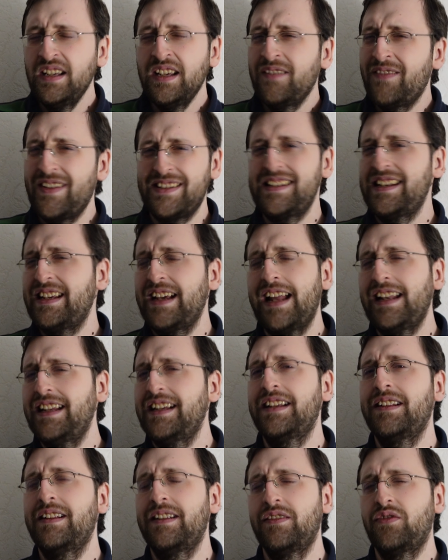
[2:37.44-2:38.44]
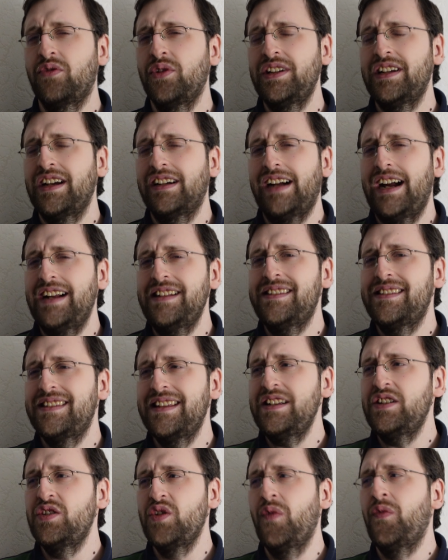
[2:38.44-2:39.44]
was sich eigentlich in Durchgang 1
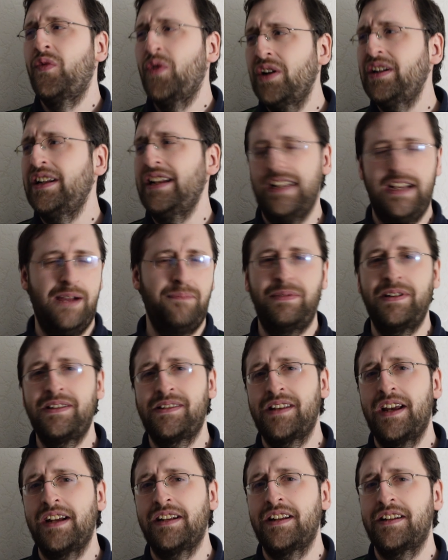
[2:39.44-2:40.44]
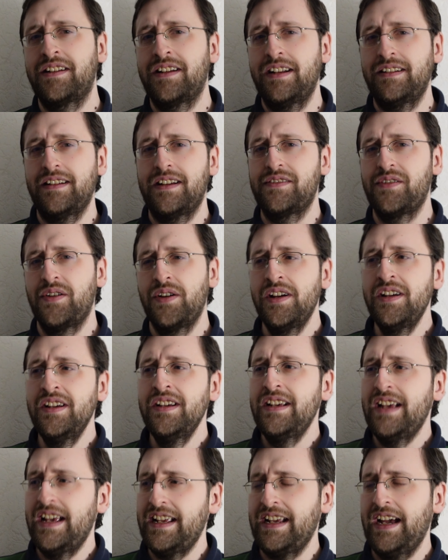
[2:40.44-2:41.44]
nicht so wirklich abgezeichnet hat. Also
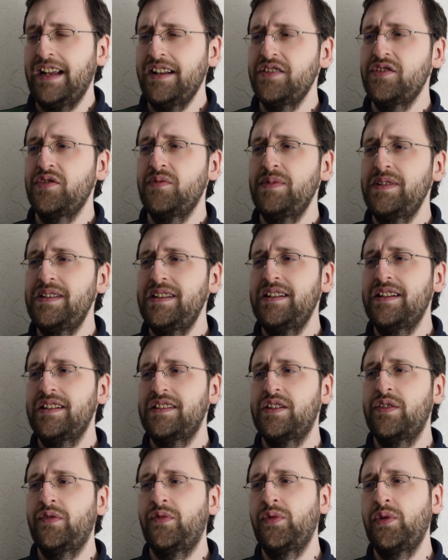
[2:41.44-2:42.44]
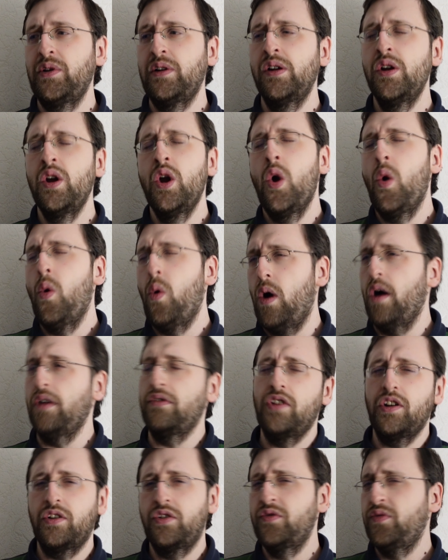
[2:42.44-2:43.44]
ich hatte so ein bisschen das Gefühl, oh,
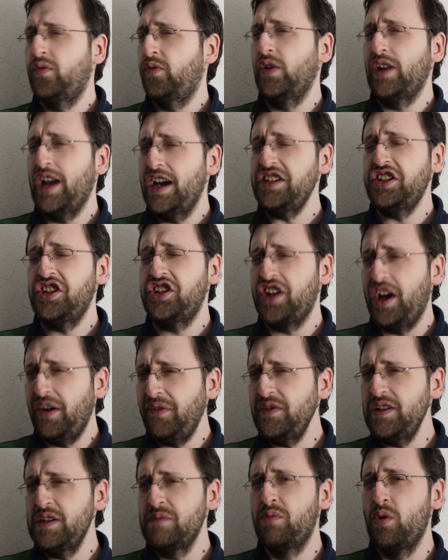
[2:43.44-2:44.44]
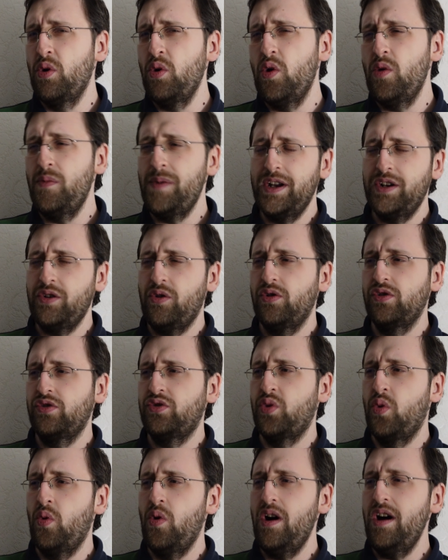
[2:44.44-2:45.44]
da, vielleicht schaffen die Bochumer noch ein
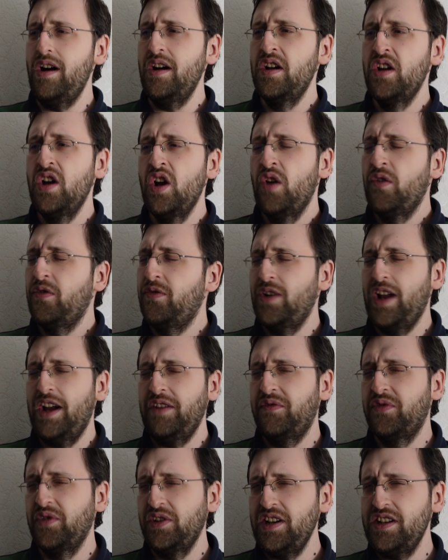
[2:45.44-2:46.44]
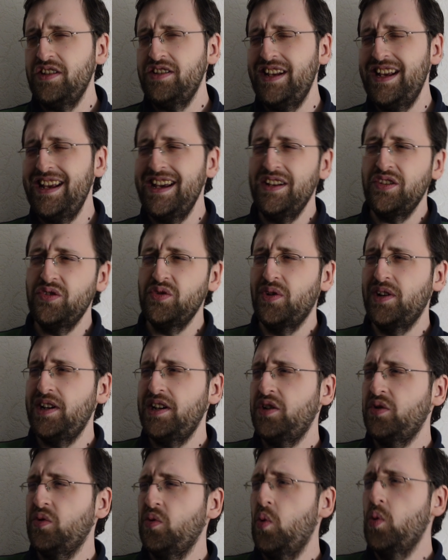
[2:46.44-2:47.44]
Tor, vielleicht wird das eher so
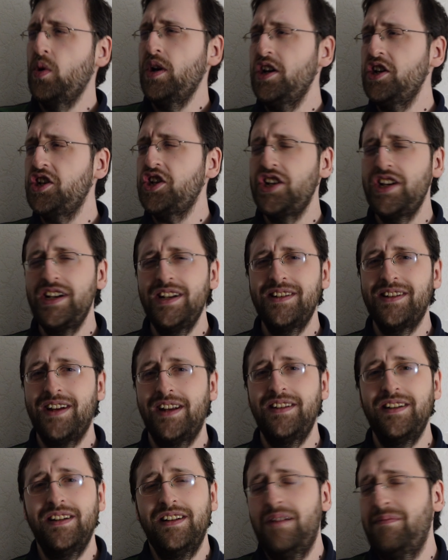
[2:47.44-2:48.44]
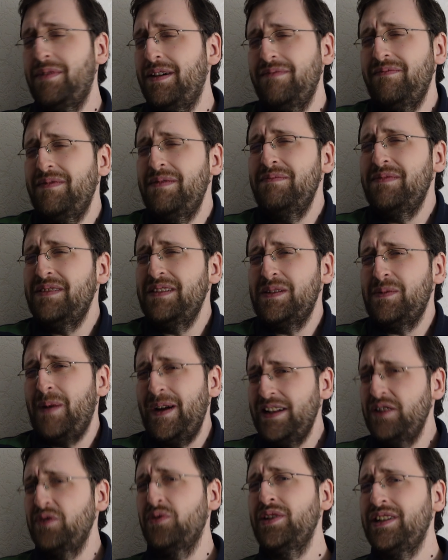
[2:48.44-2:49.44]
Richtung Unentschieden tendieren, aber im
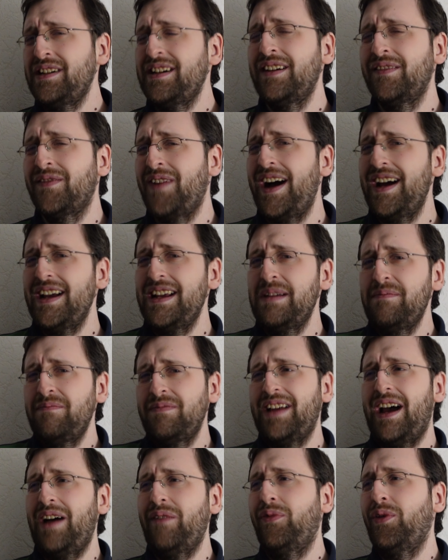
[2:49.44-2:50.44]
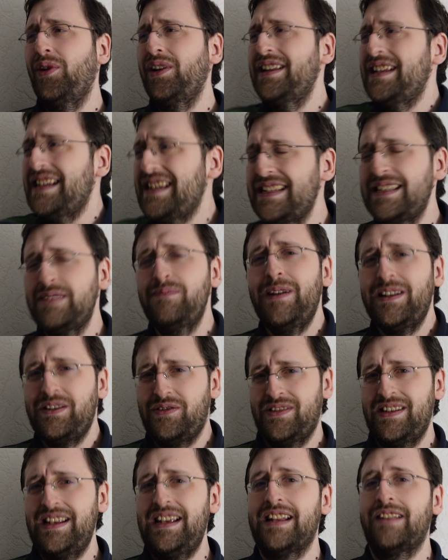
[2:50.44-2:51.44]
zweiten Durchgang war eben davon nichts mehr zu
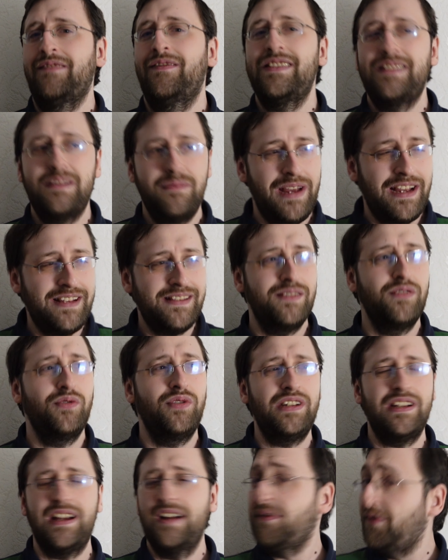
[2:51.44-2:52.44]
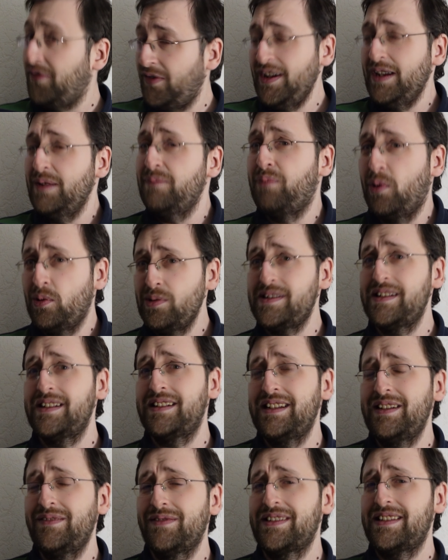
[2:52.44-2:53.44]
sehen. Was im ersten Durchgang viel
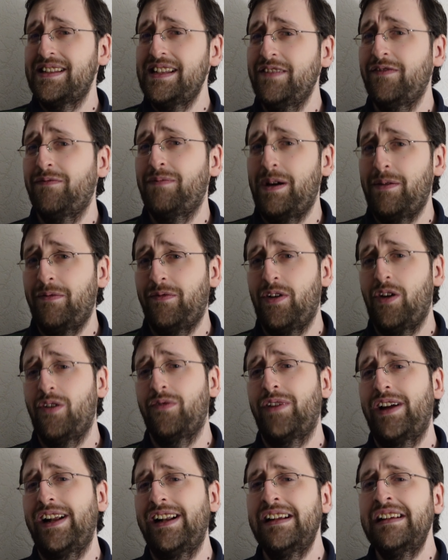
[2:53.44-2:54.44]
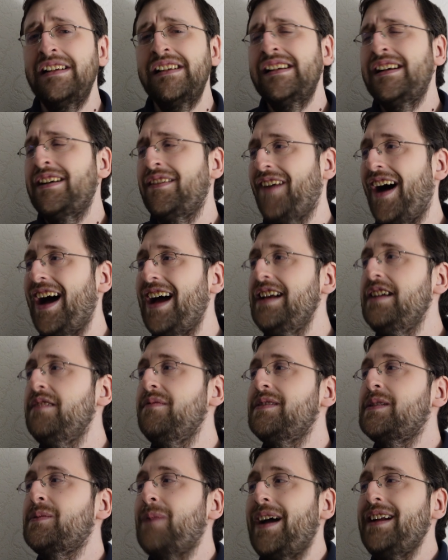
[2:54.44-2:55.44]
Positives lief beim VfL, war
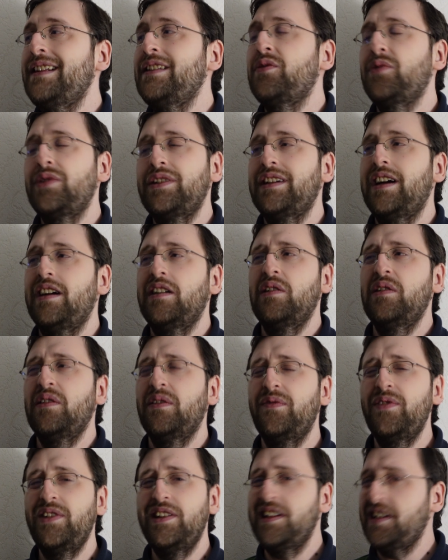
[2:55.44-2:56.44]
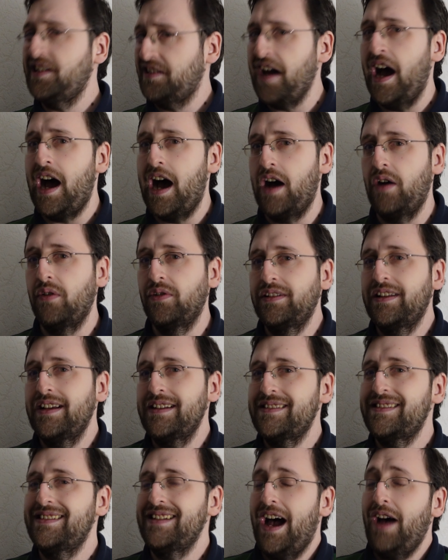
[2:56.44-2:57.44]
im zweiten Durchgang irgendwie nicht da. Und
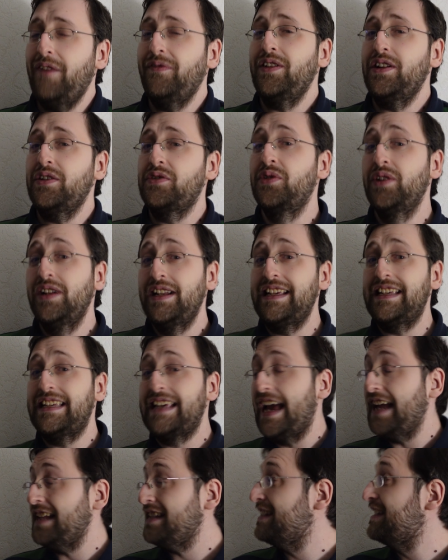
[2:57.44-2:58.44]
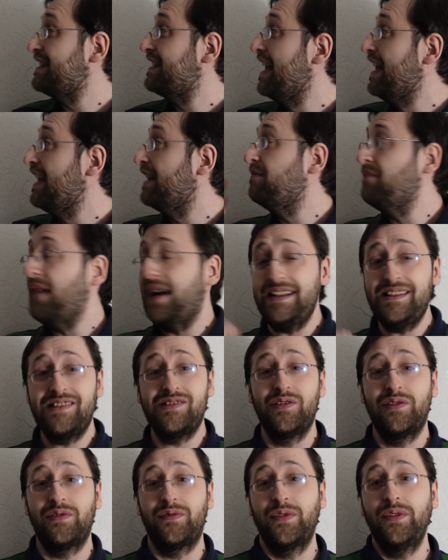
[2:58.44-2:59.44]
das darf natürlich jetzt gegen Mainz
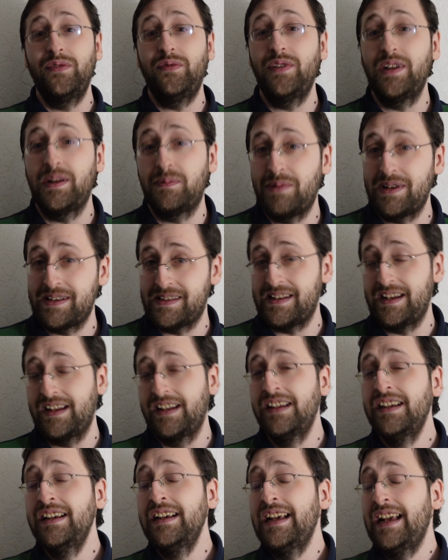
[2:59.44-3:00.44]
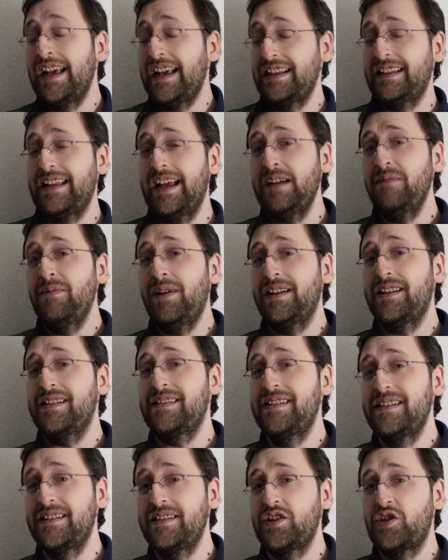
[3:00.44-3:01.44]
05 nicht passieren. Ich denke mal, dass
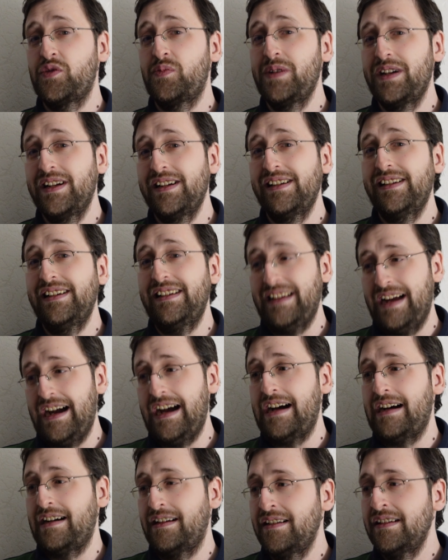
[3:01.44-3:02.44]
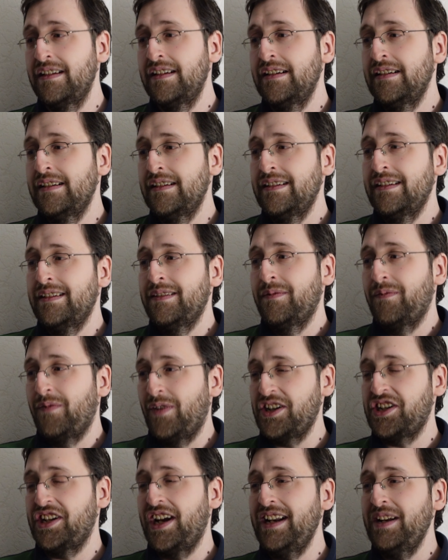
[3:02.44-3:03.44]
dieses Spiel, ja
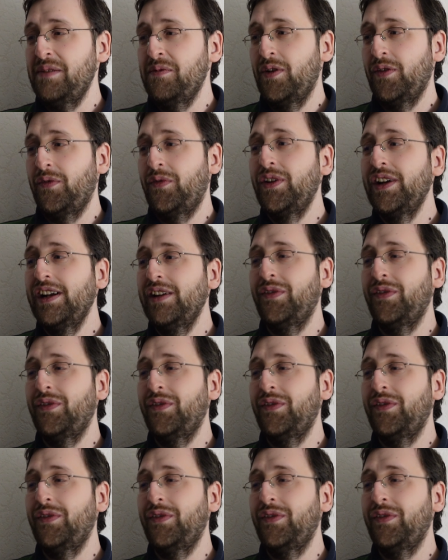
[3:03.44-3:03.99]
wahrscheinlich von vielen